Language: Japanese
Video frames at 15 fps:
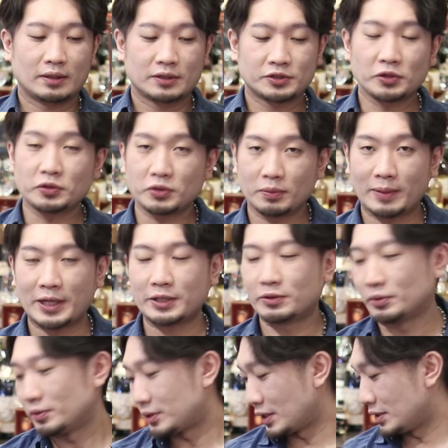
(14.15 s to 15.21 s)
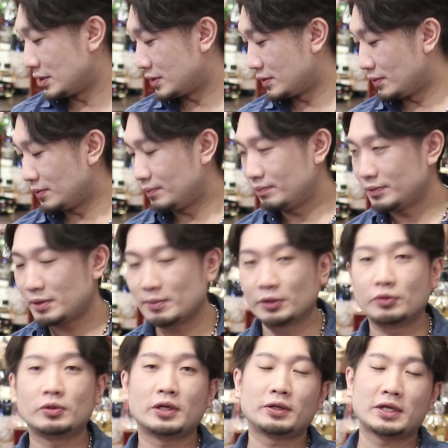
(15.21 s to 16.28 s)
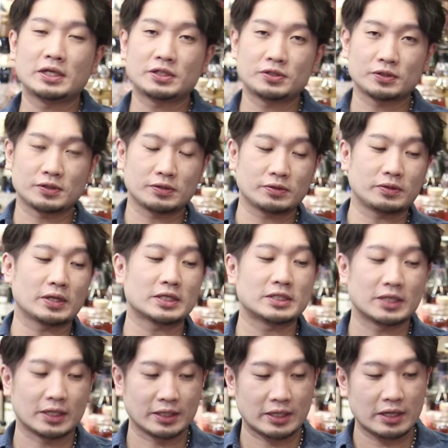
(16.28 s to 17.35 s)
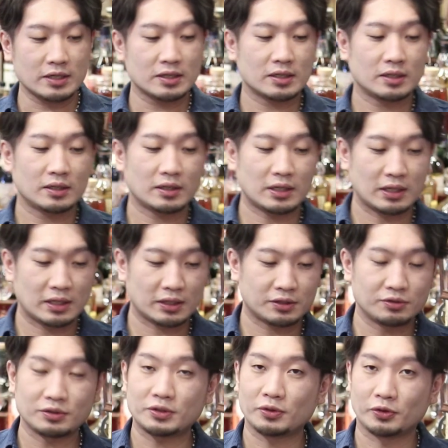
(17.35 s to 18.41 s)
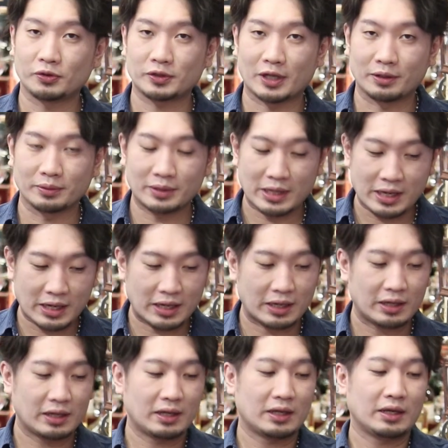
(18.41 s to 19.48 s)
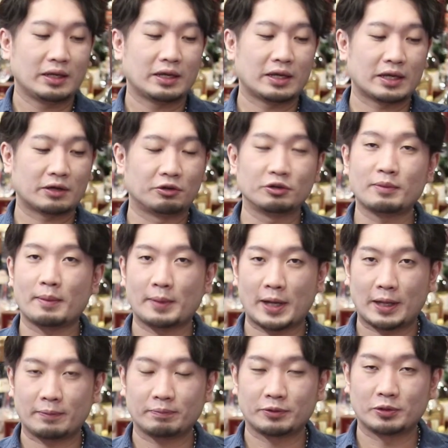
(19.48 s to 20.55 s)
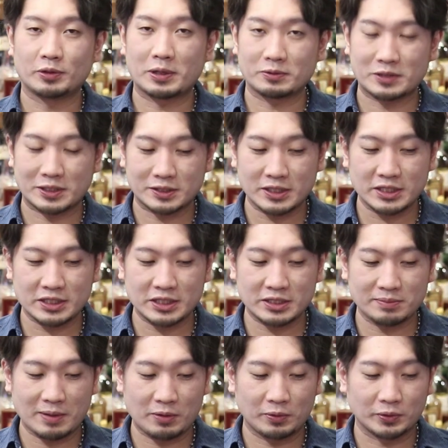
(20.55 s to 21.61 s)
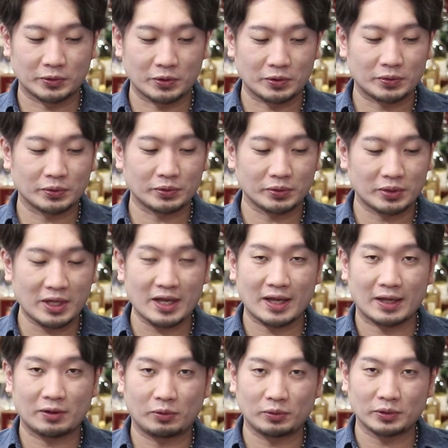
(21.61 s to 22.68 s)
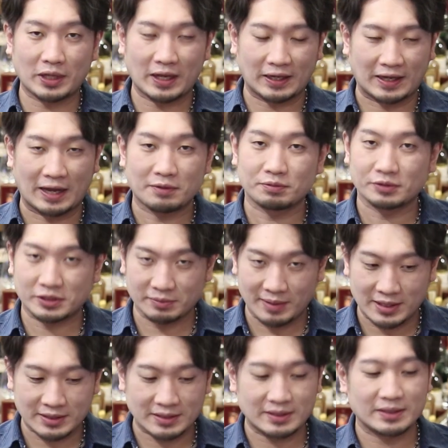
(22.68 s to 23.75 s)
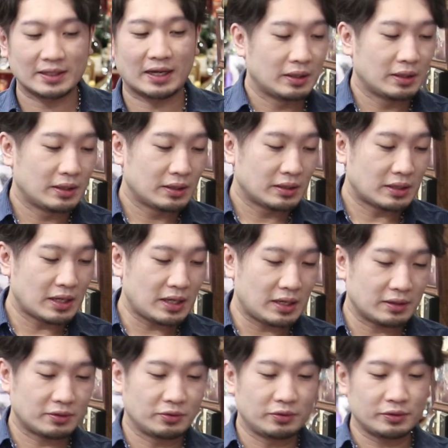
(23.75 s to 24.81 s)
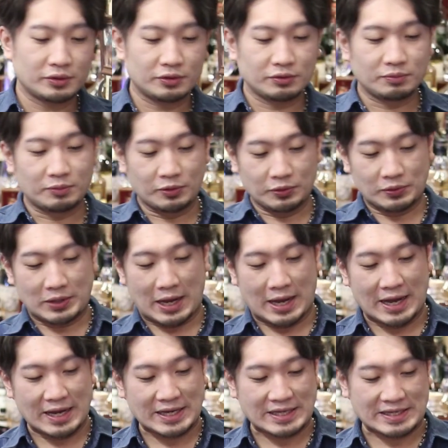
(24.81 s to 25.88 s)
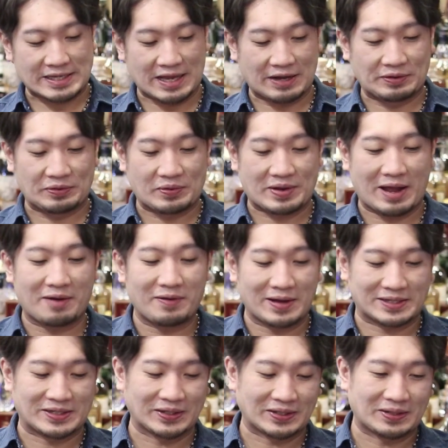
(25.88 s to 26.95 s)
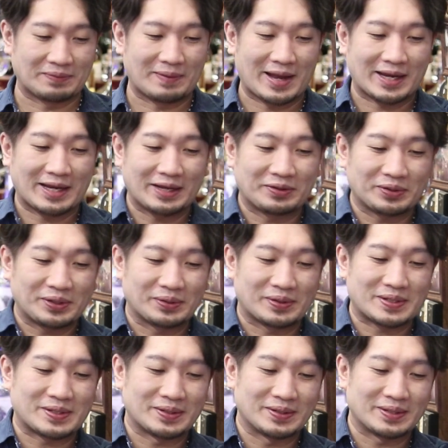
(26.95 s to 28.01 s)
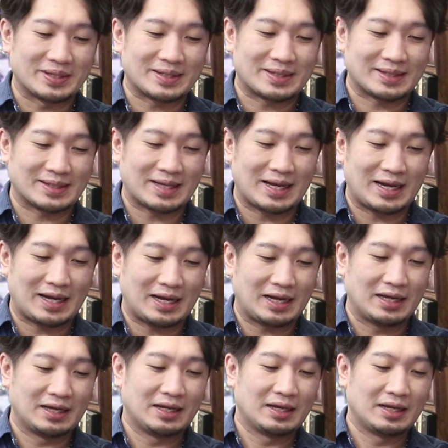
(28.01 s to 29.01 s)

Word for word: ちょっと前に届いたんですよ。今、動画の編集ずっとやってたらね、えー、急に届いたので、えー、このまま動画を撮影してしまおうということで、ここで開封します。で、どういうものが入ってるのかは、ちょっと毎回ドキドキするんですが、